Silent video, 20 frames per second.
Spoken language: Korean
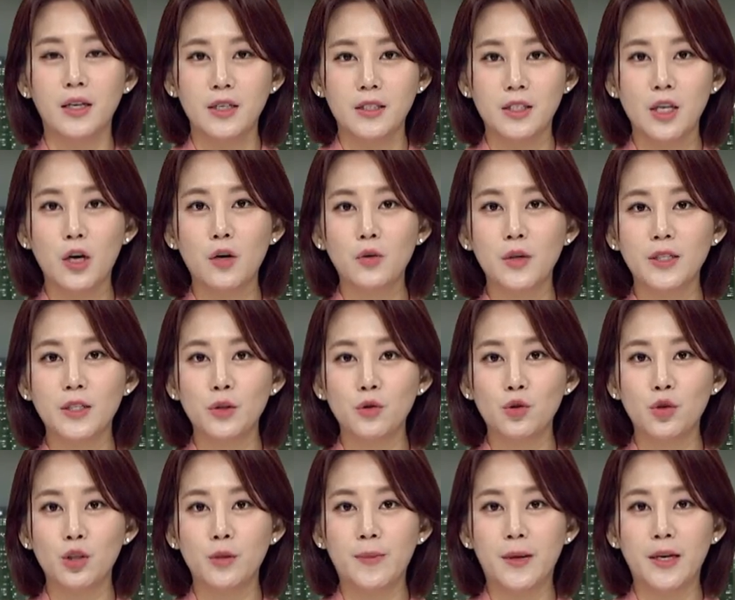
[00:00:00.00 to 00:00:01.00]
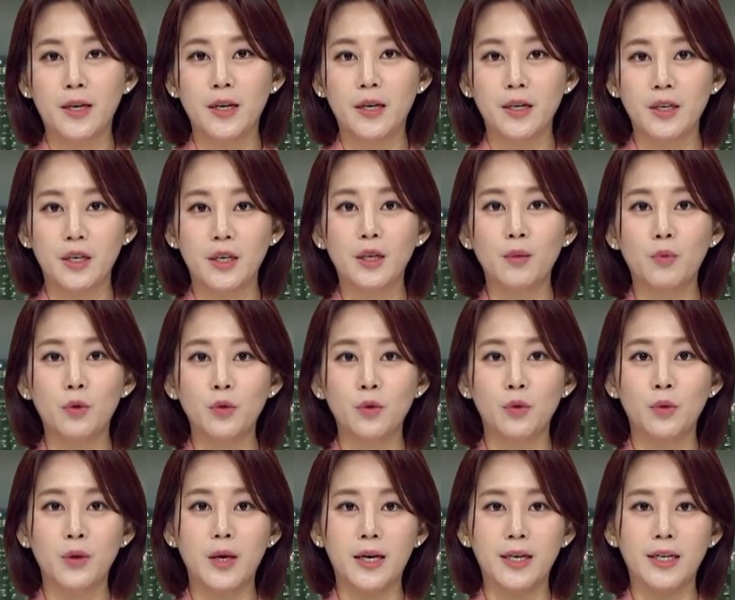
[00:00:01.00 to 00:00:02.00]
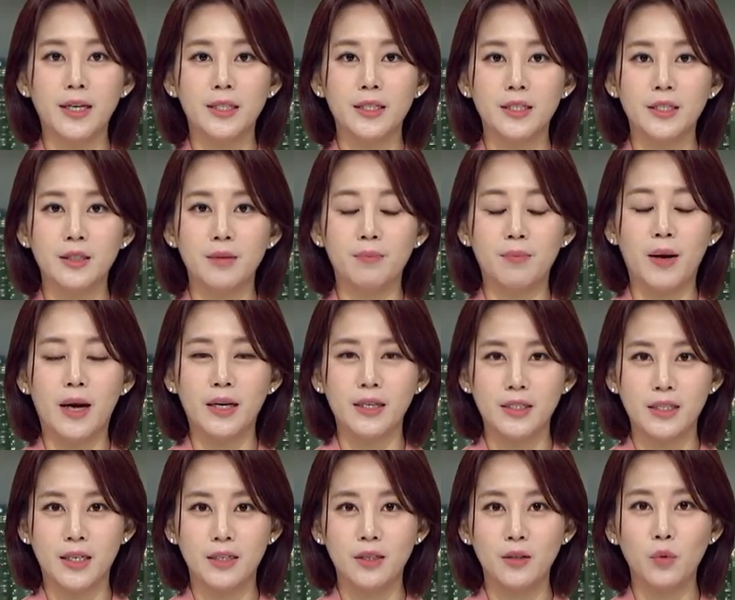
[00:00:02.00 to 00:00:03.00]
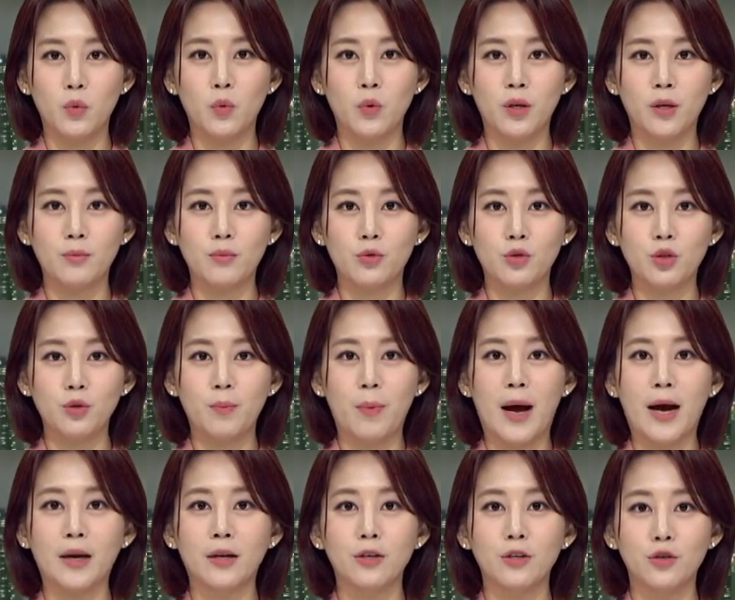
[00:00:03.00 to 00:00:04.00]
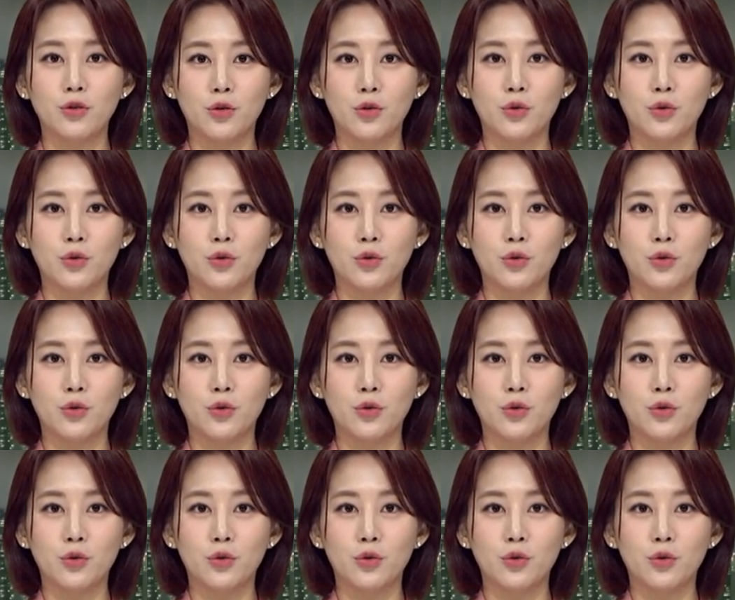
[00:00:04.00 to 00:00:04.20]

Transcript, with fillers: 서울에서 출발해 일본으로 향하는 방사능 오염수 방류